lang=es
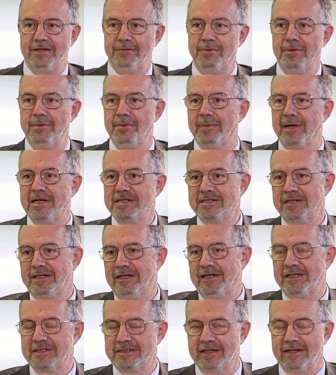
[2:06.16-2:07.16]
y vive más en
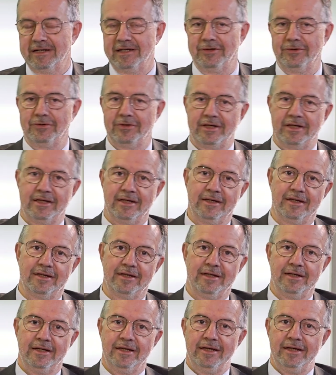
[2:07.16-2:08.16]
el extranjero
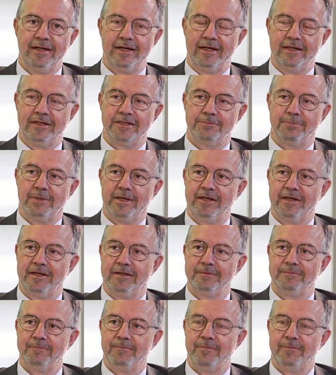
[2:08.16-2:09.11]
que en España.